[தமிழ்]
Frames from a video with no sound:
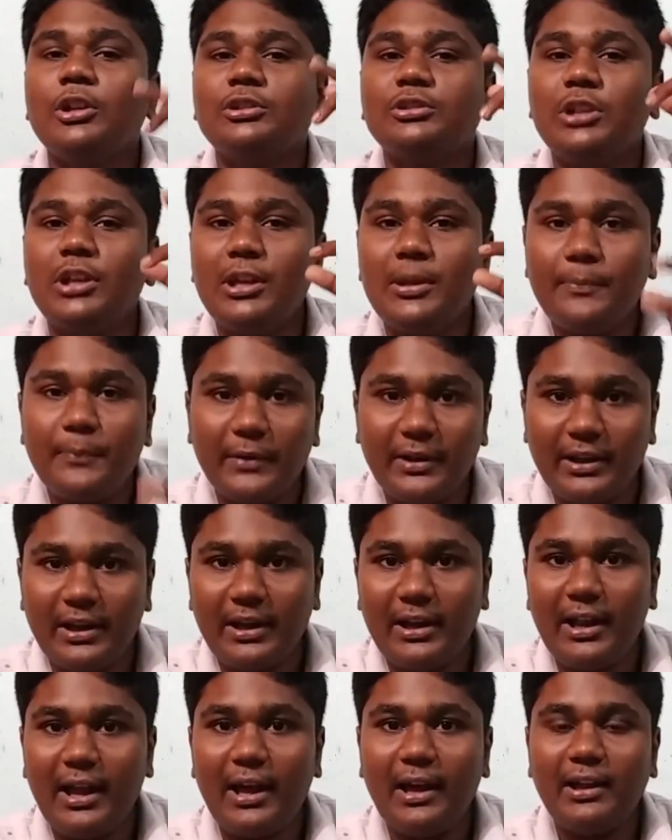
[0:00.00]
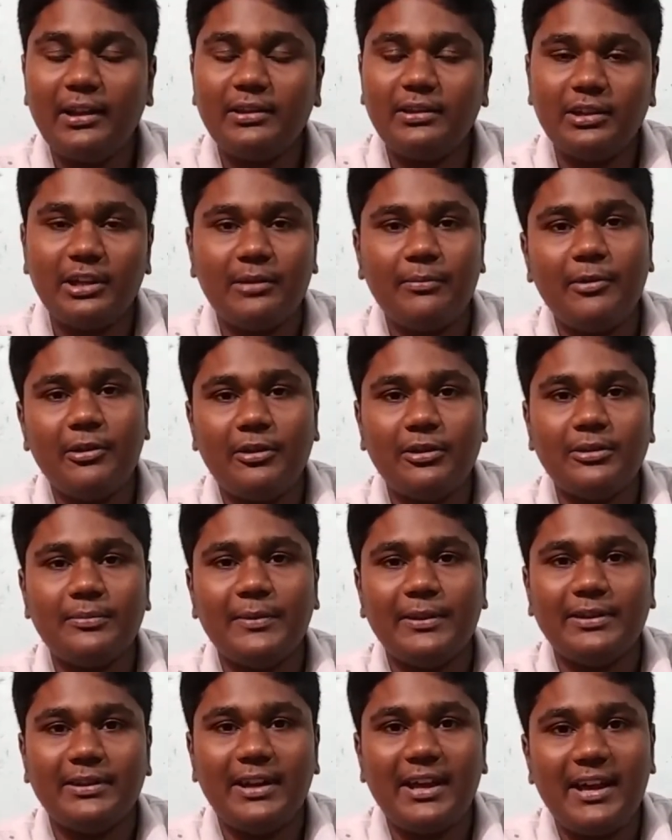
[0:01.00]
ஸோ இப்படி எல்லாத்துலேயுமே வந்து
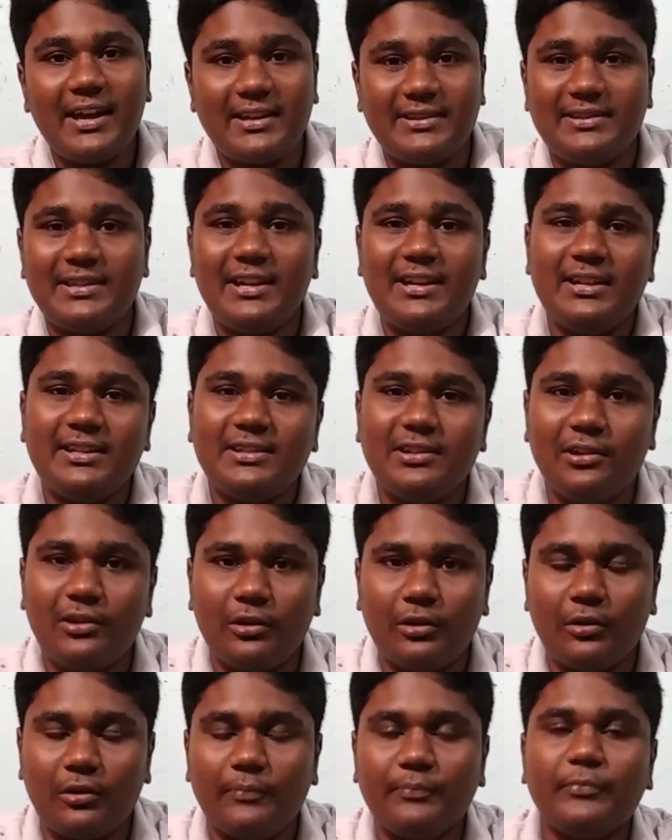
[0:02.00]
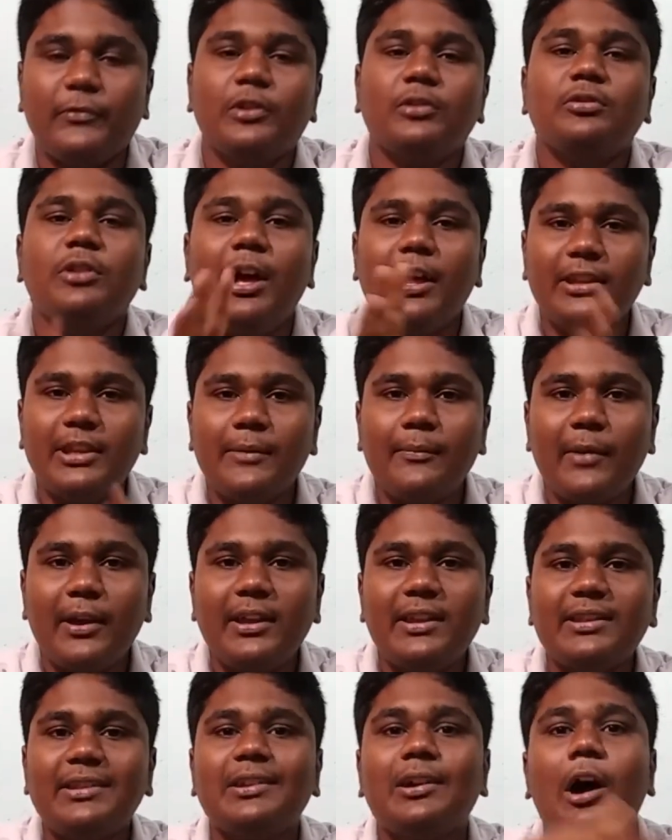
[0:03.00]
பார்த்திங்கன்னா ஹெச் ஆன்டிஜன் இருக்கும் ஸோ அதே மாதிரி
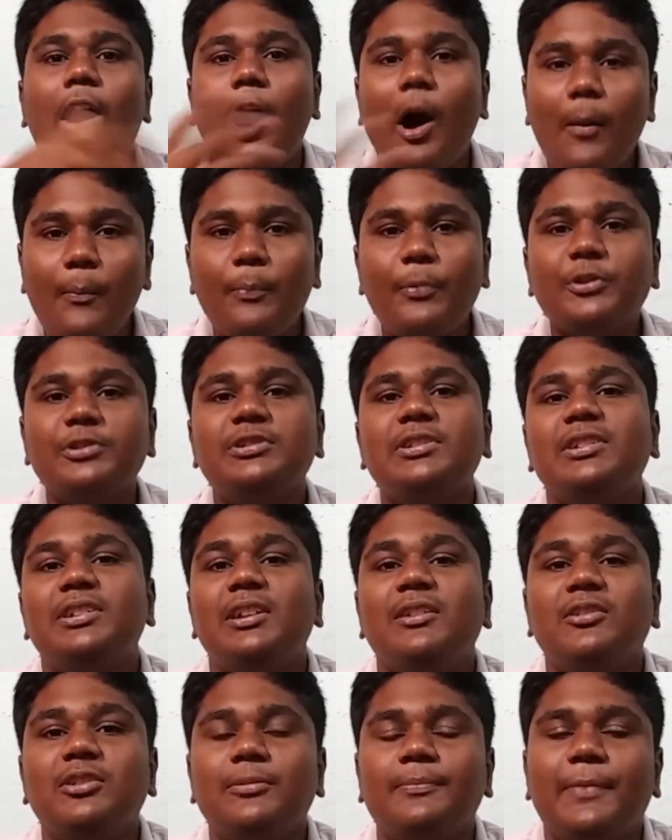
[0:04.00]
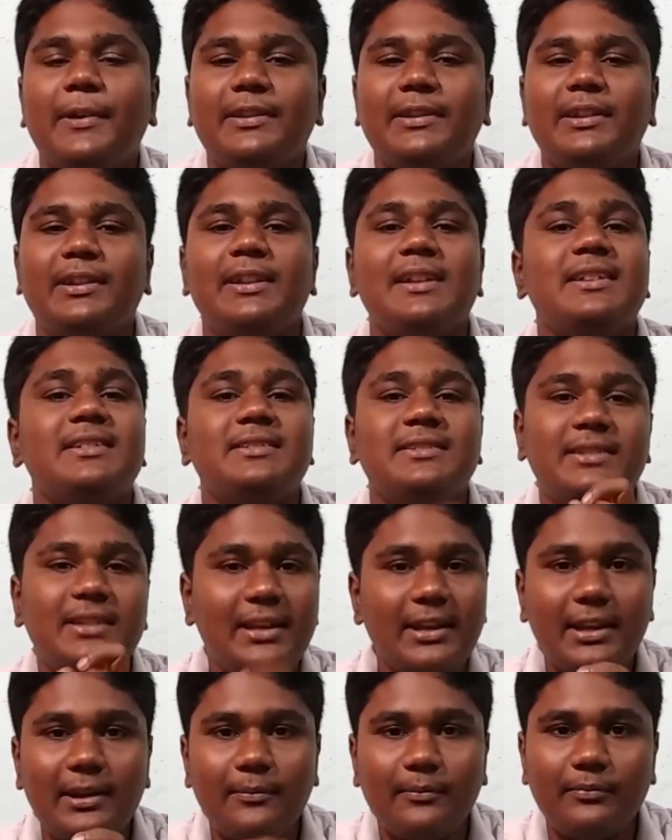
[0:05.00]
இதுக்கு ஆப்போசிட்டில் வந்து பார்த்திங்கன்னா
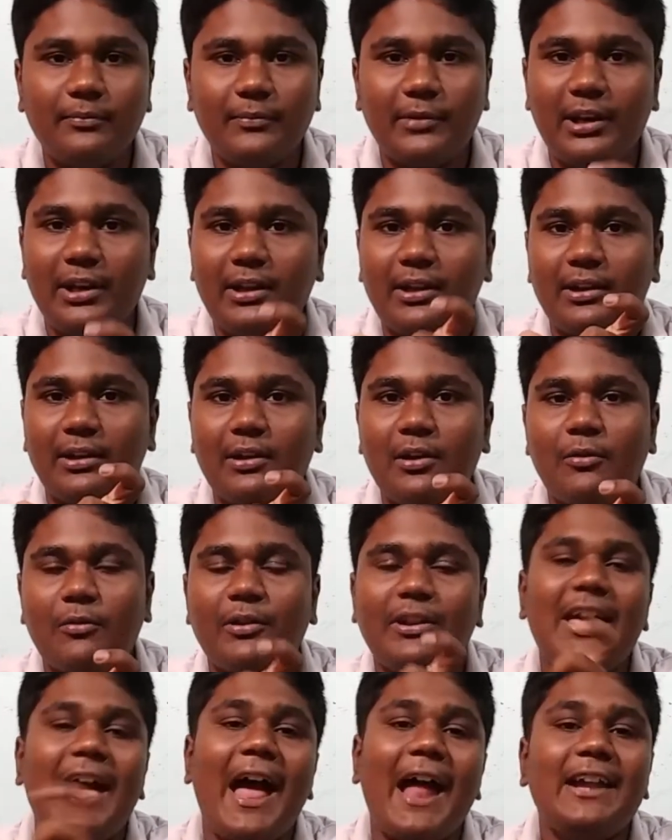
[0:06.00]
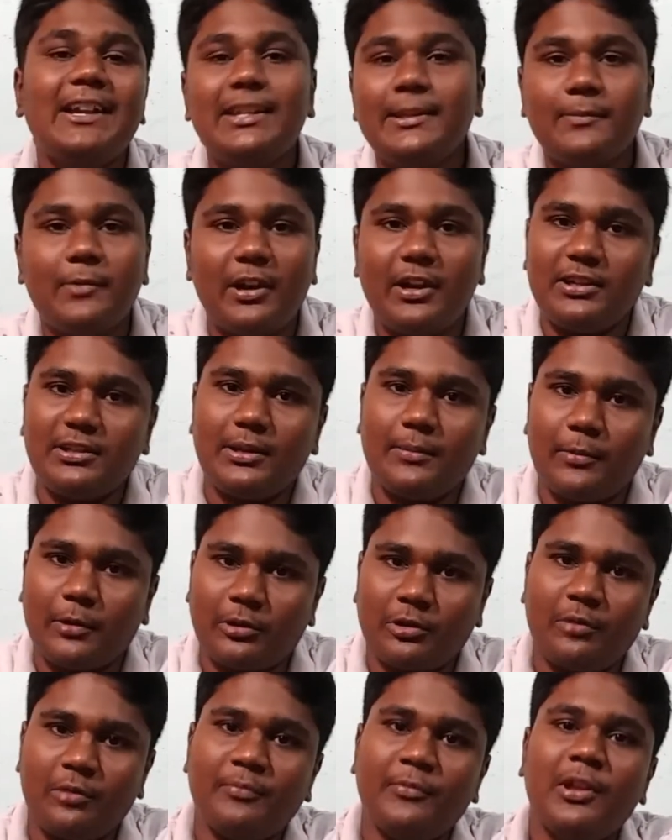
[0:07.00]
சீரமில் இருக்கக்கூடிய ஆன்டிபாடிஸை
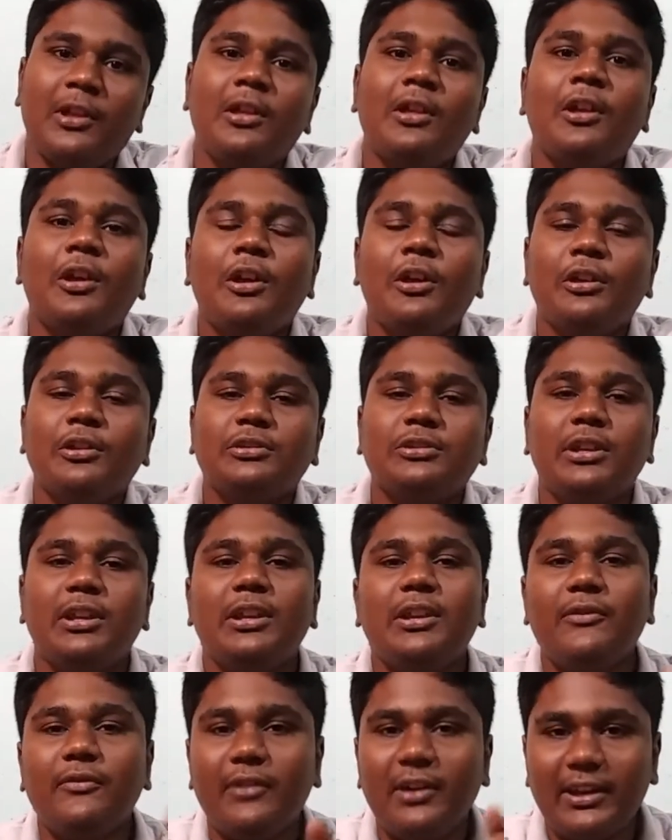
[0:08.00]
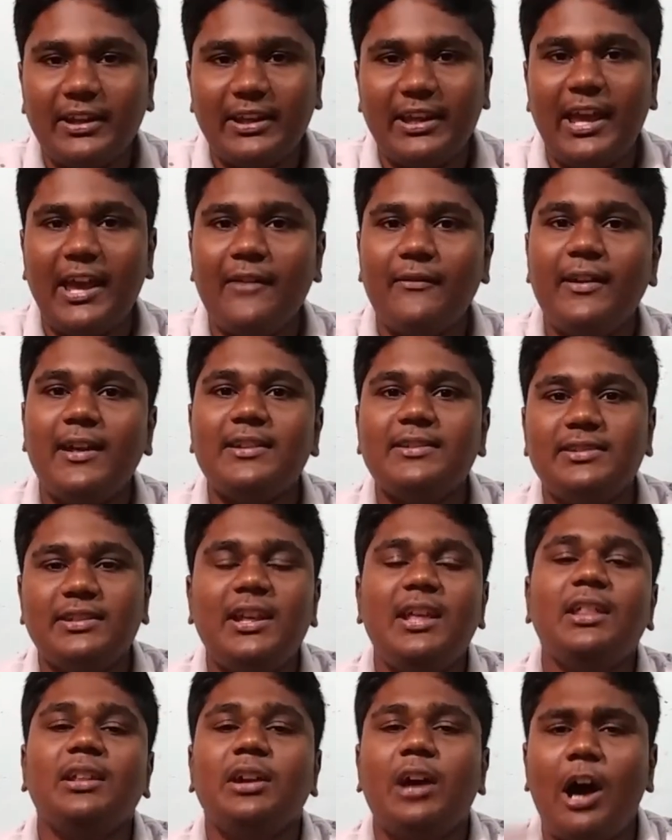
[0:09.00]
பார்த்தோம் ஸோ இவங்களுக்கு ஏவாக
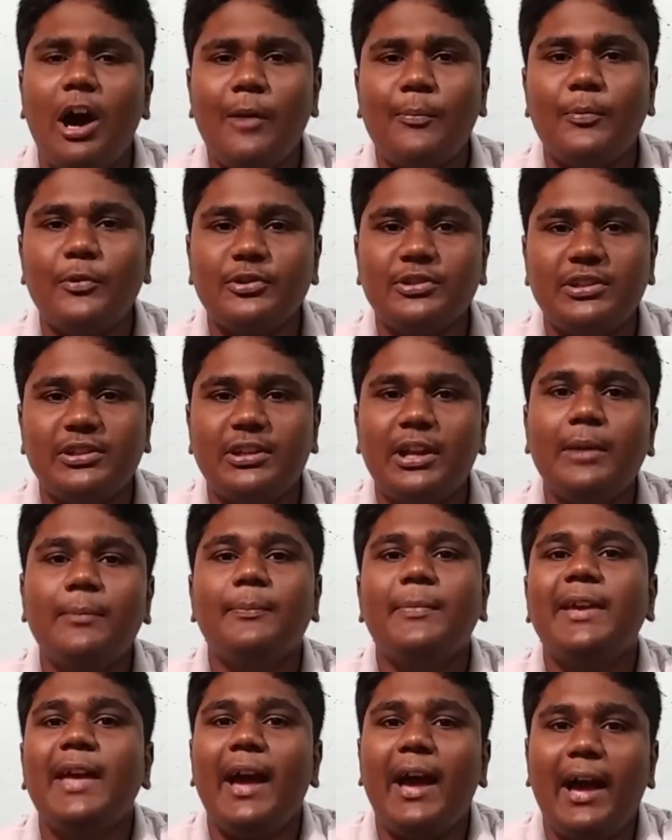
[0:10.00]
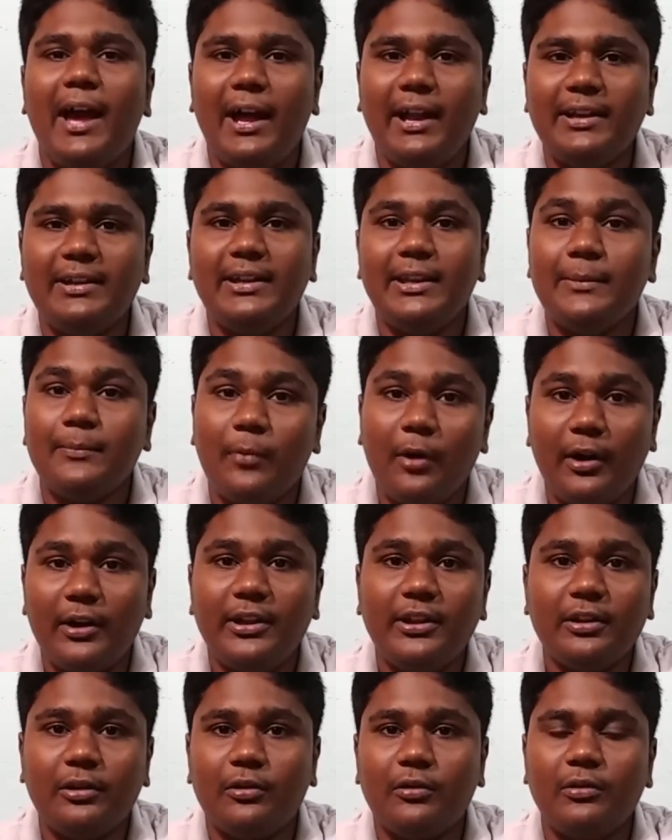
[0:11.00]
இருந்துச்சுன்னா அதுக்கு ஆப்போசிட்டாக பி
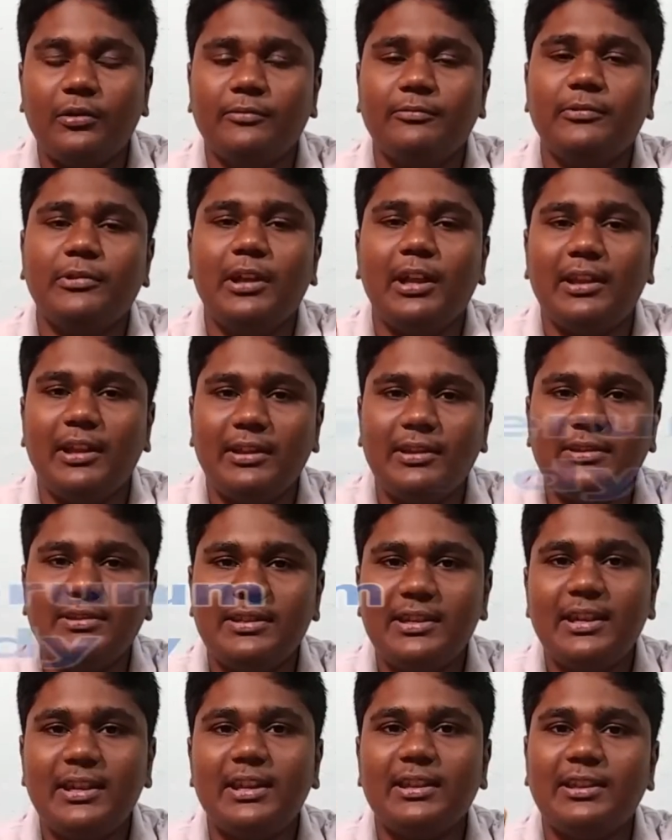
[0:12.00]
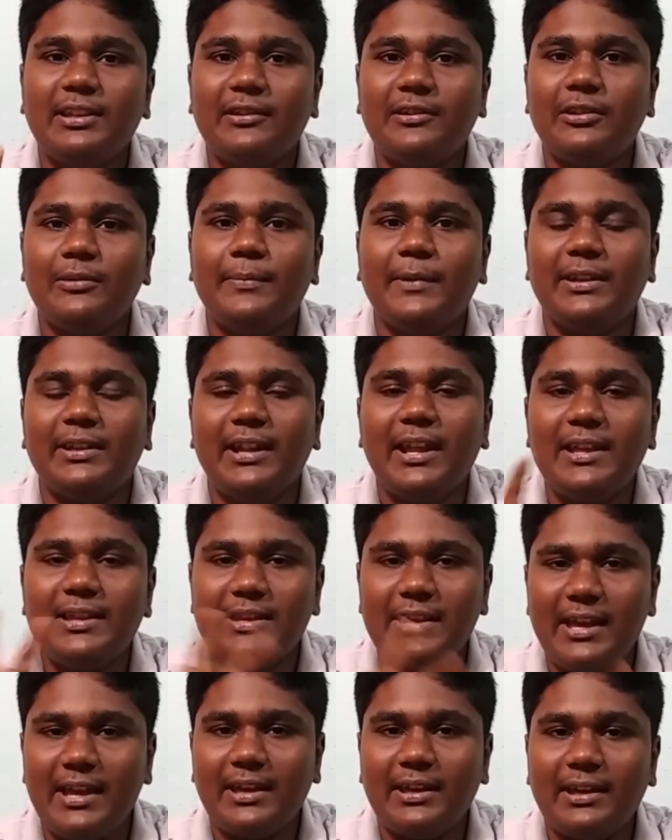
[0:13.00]
ஆன்டிபாடி இருக்கணும் அதாவது சீரத்தில் வந்து பார்த்திங்கன்னா
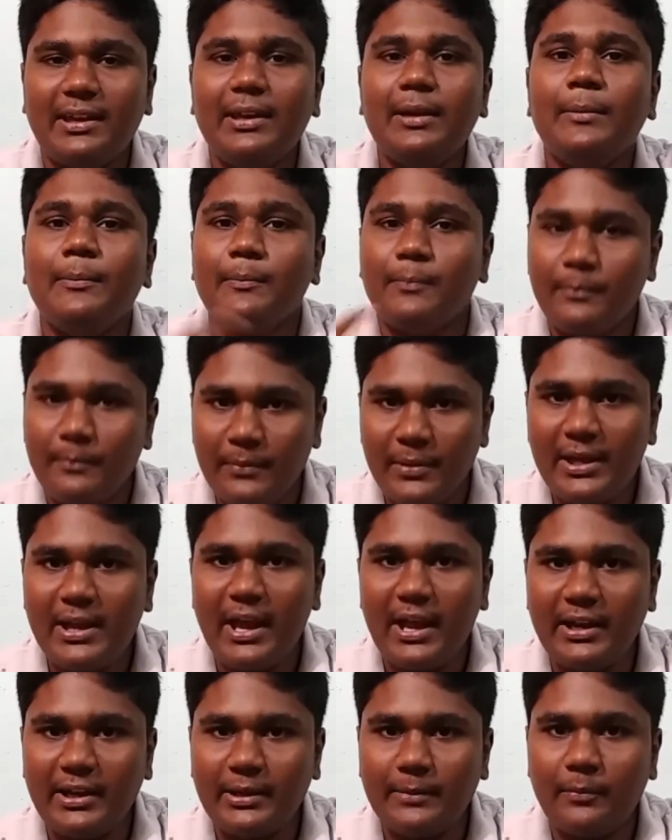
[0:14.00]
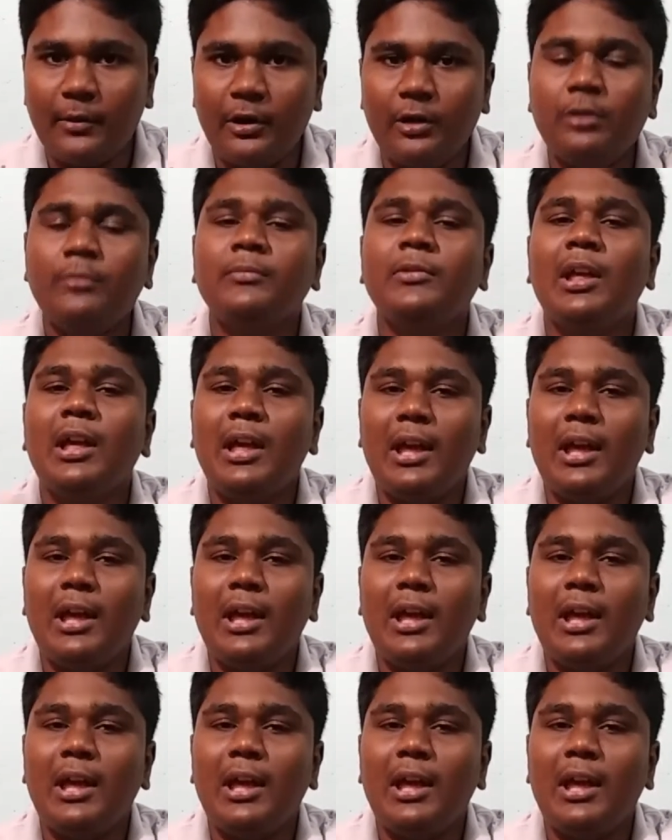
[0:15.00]
ஏக்கு பி ஆன்டிபாடியும்